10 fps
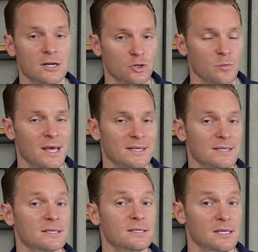
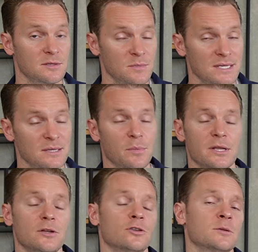Разумеется, общаться с детьми с
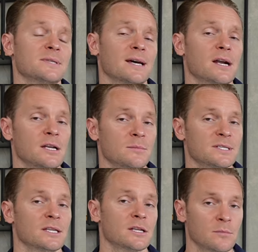определенным сакральным
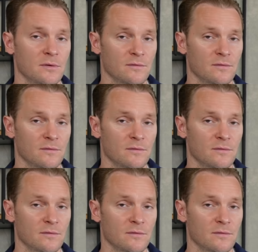центром,